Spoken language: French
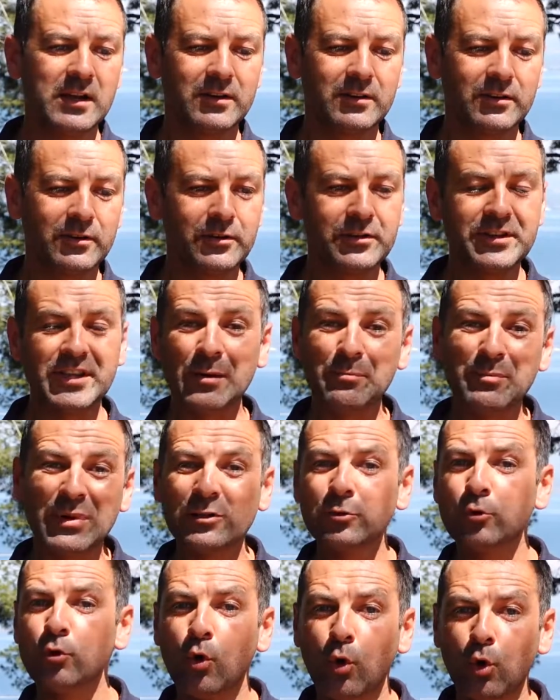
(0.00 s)
Il euh, n'y a
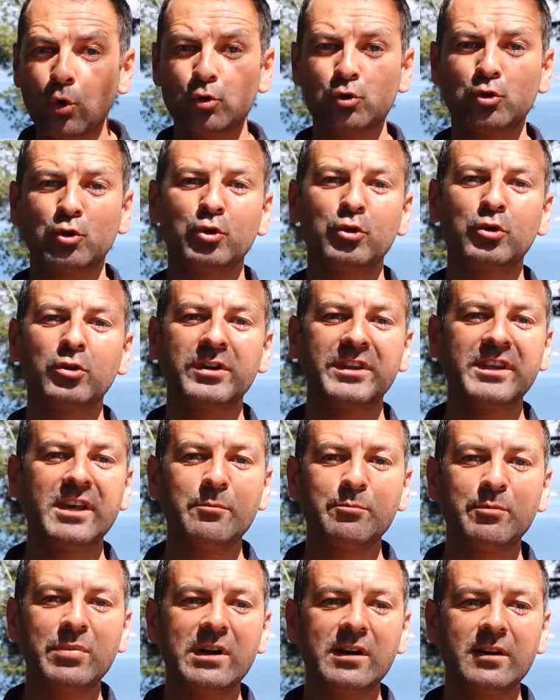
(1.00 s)
pas de hauteur, il n'y
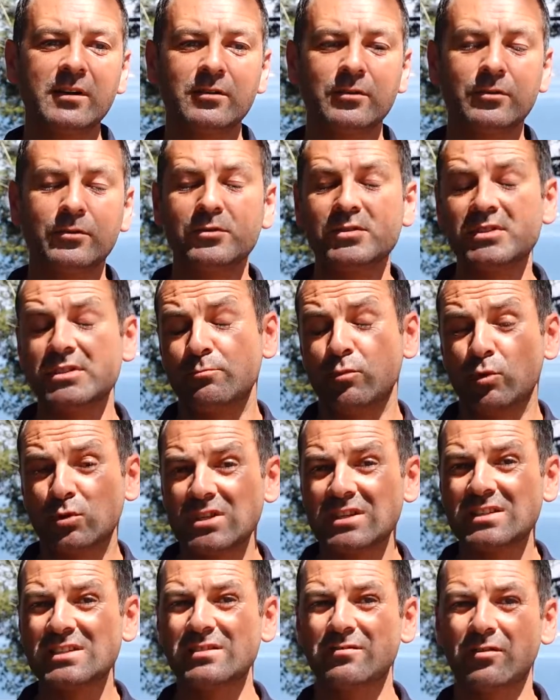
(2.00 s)
a pas. Euh, c'est pour
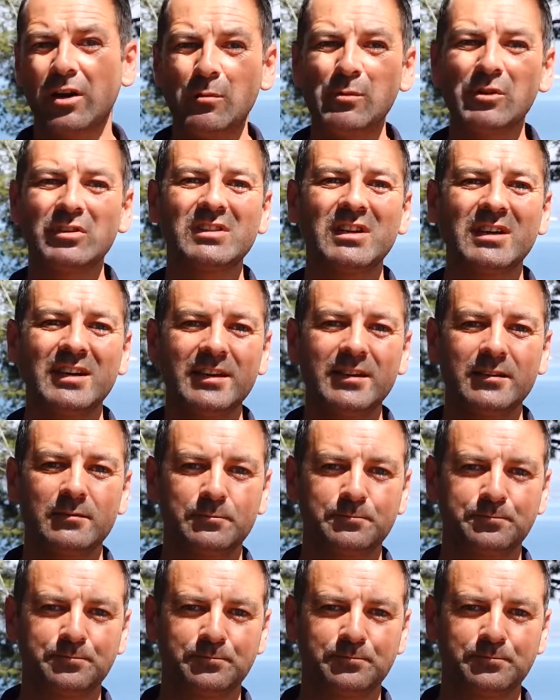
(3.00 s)
ça que c'est vraiment très